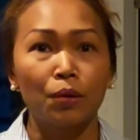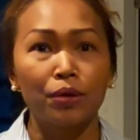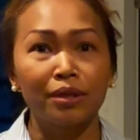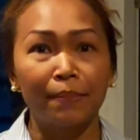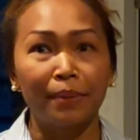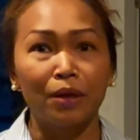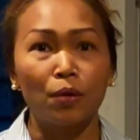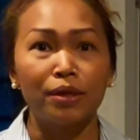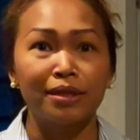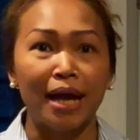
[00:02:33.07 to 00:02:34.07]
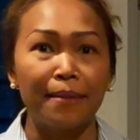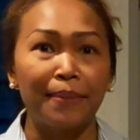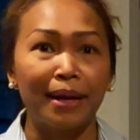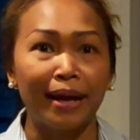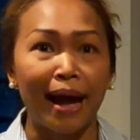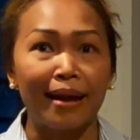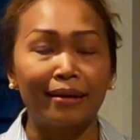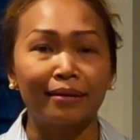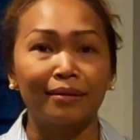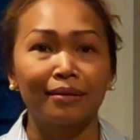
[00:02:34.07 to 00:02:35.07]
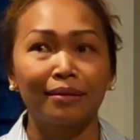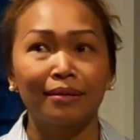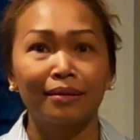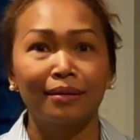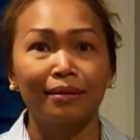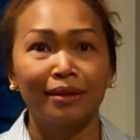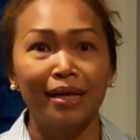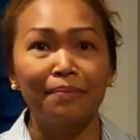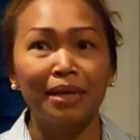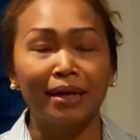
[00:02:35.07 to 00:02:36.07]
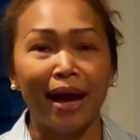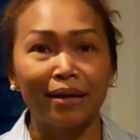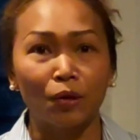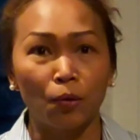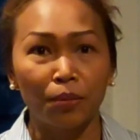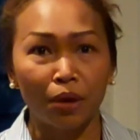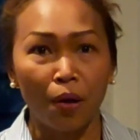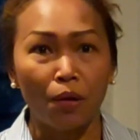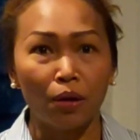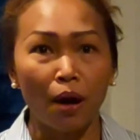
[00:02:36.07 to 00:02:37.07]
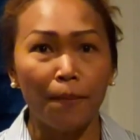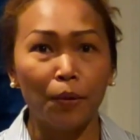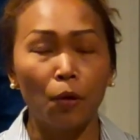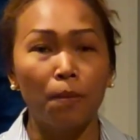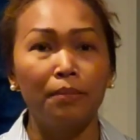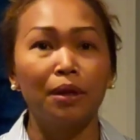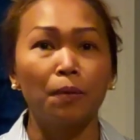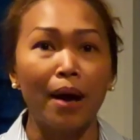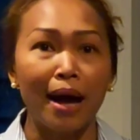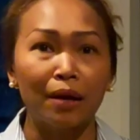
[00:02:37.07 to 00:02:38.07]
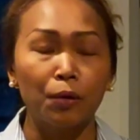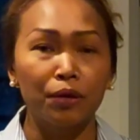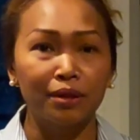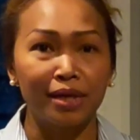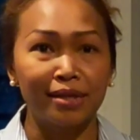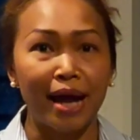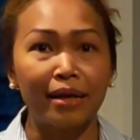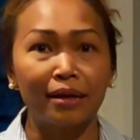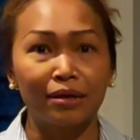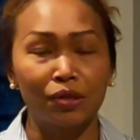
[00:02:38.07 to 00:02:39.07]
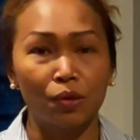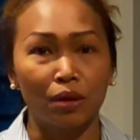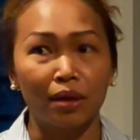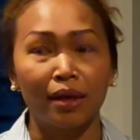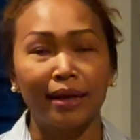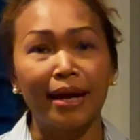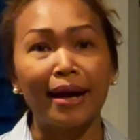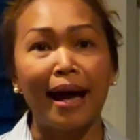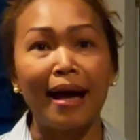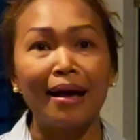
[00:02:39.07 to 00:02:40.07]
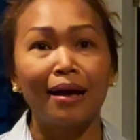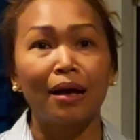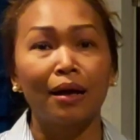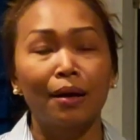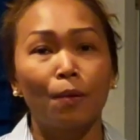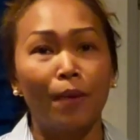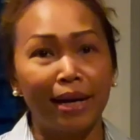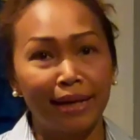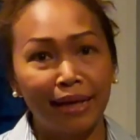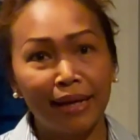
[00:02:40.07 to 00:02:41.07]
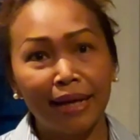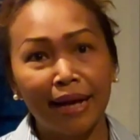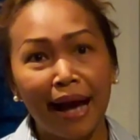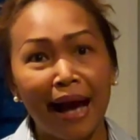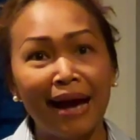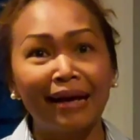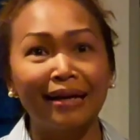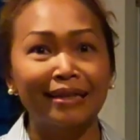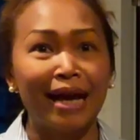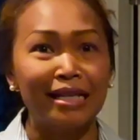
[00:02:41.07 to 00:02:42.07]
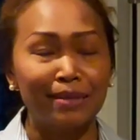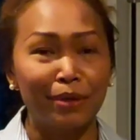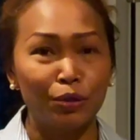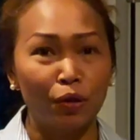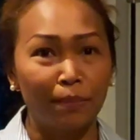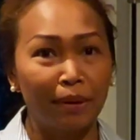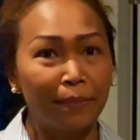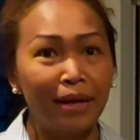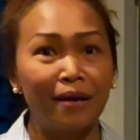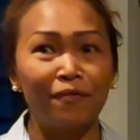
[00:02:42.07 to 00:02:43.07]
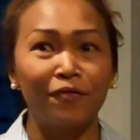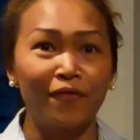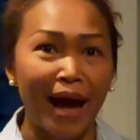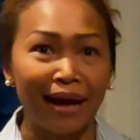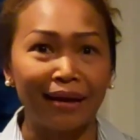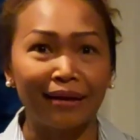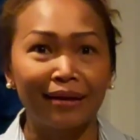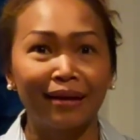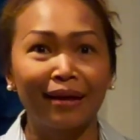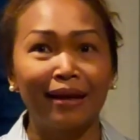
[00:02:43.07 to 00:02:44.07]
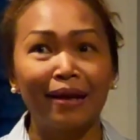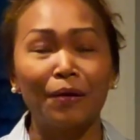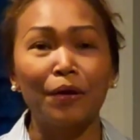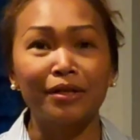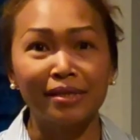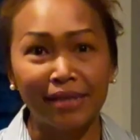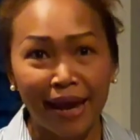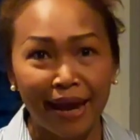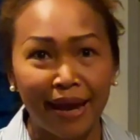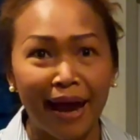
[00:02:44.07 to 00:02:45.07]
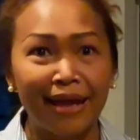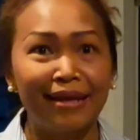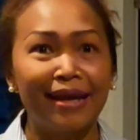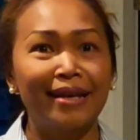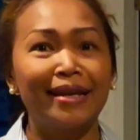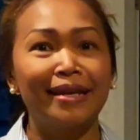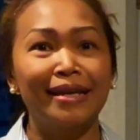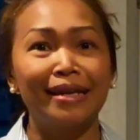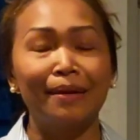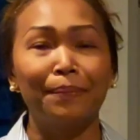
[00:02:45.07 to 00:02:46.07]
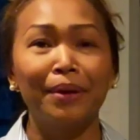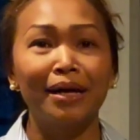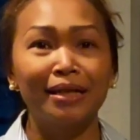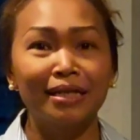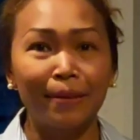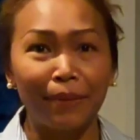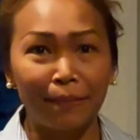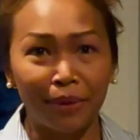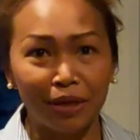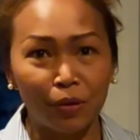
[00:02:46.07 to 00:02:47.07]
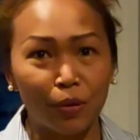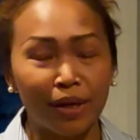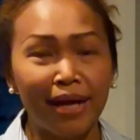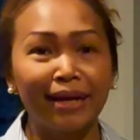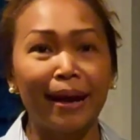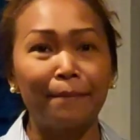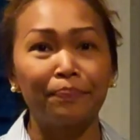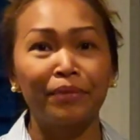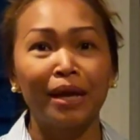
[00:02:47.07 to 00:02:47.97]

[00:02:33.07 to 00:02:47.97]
คุณจะเป็นคนใช้ประกันที่มีการคุ้มครองครอบคลุมหรือว่าคุณจะใช้เงินสดนะคะ วันนี้นะคะ ไทยจะมาชวนเพื่อนๆฟัง แล้วก็แชร์ไอเดียดี ๆ เพื่อที่จะเป็นประโยชน์ให้กับ